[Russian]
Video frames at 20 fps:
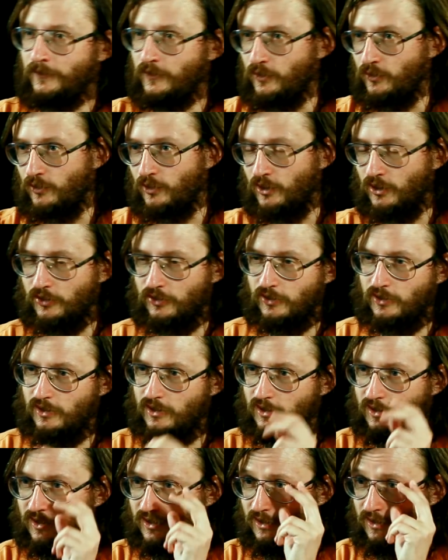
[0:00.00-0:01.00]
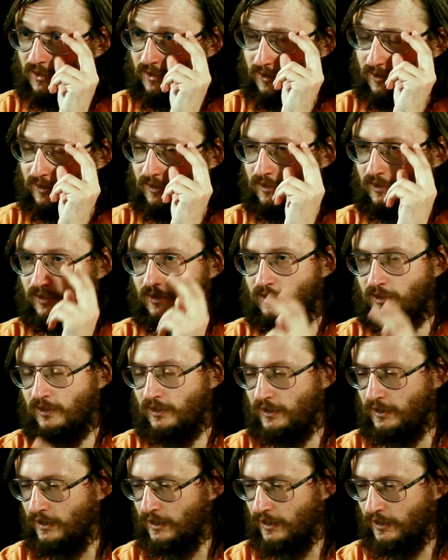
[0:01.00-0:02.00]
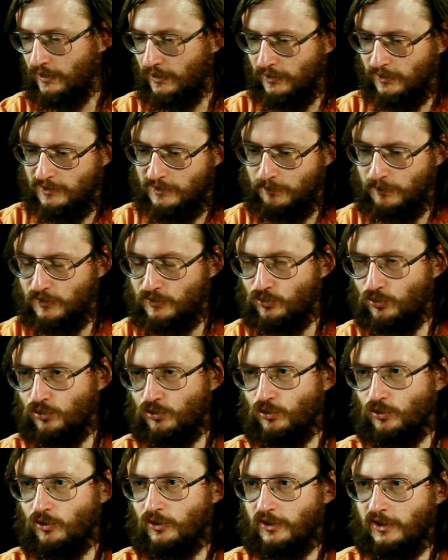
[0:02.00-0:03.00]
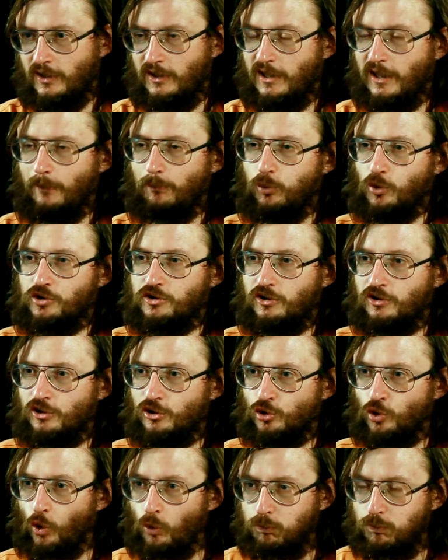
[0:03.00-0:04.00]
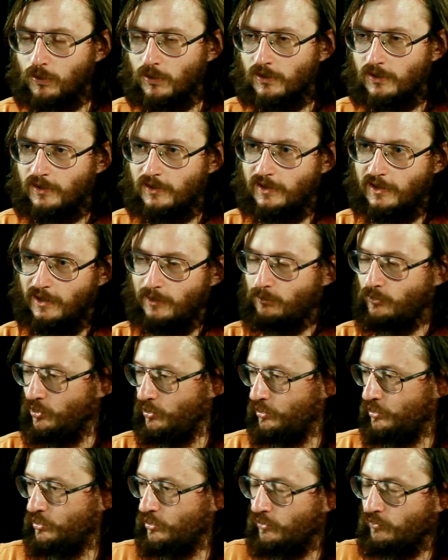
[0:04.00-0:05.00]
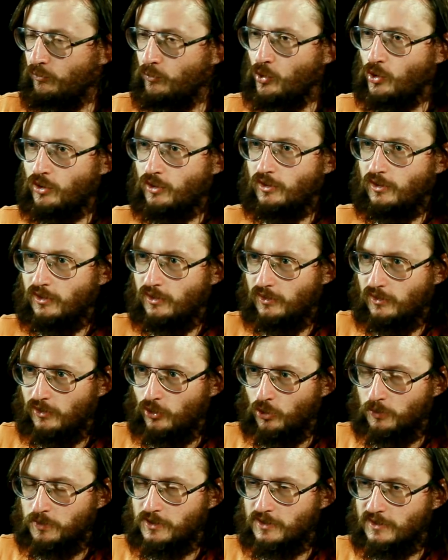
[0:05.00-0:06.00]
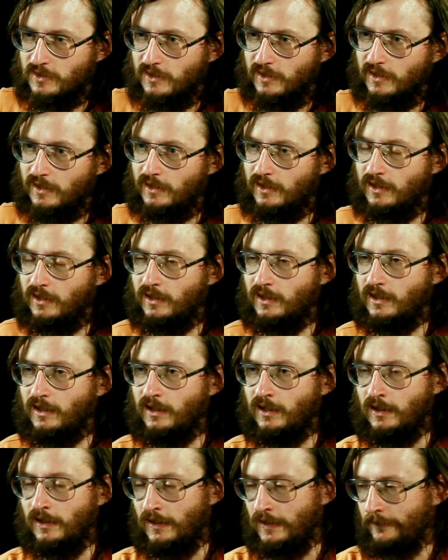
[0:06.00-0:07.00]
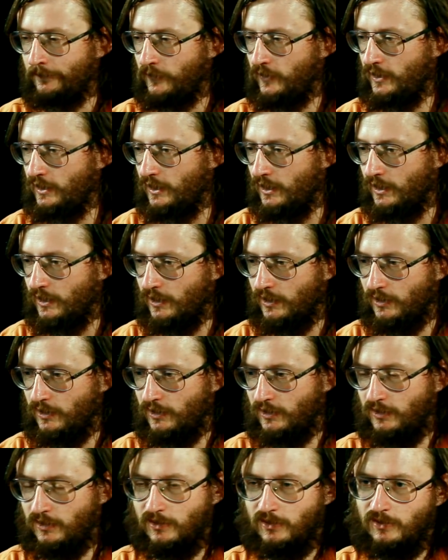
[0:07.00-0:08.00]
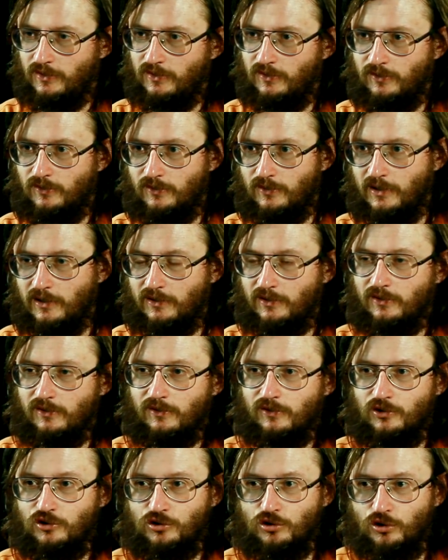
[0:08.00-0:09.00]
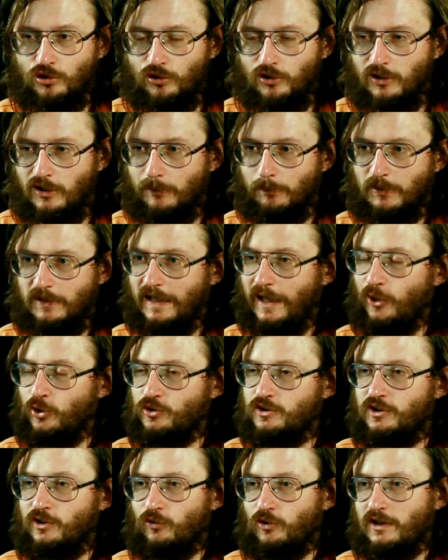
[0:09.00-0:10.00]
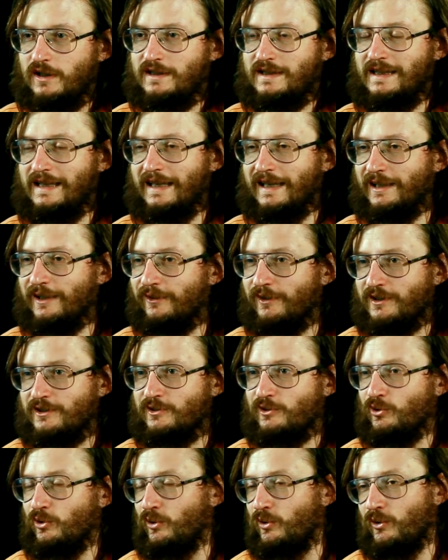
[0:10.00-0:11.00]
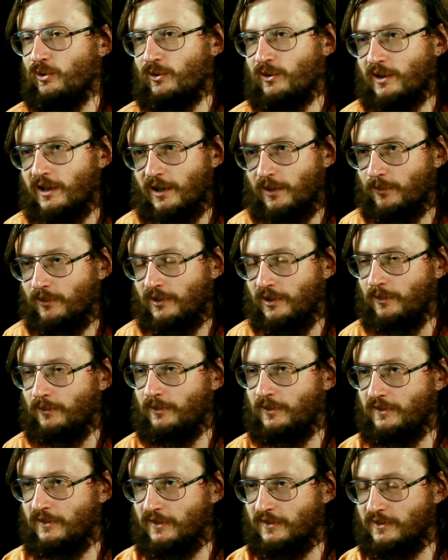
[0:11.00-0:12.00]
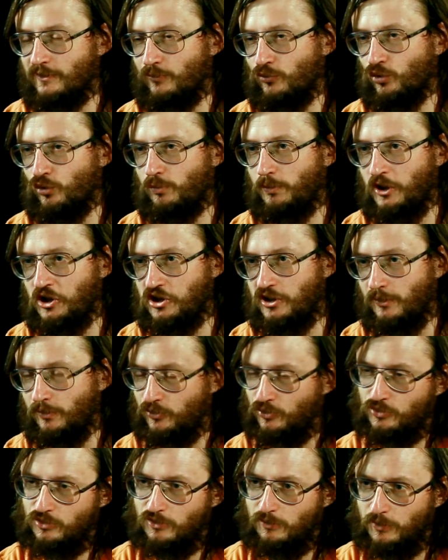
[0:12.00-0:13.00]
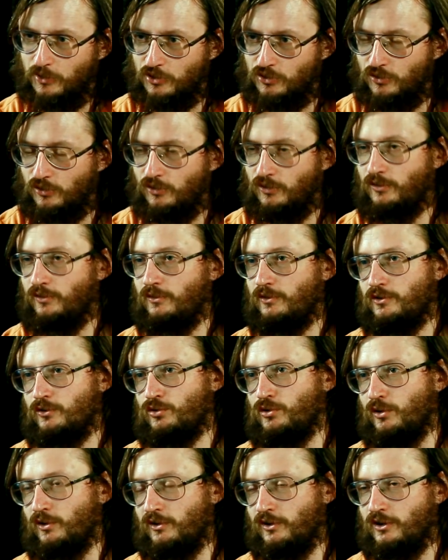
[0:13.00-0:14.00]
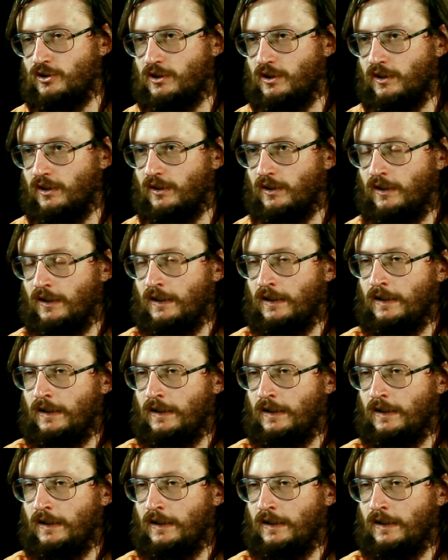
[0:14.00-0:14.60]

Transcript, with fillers: Вот. И, э, или списывают его на неопознанный труп, и как бы он идет в морг э, на общее захоронение, или э, как-то еще, или пытаются его расследовать, но как бы там, естественно, безуспешно, потому что прошло 40 тысяч лет.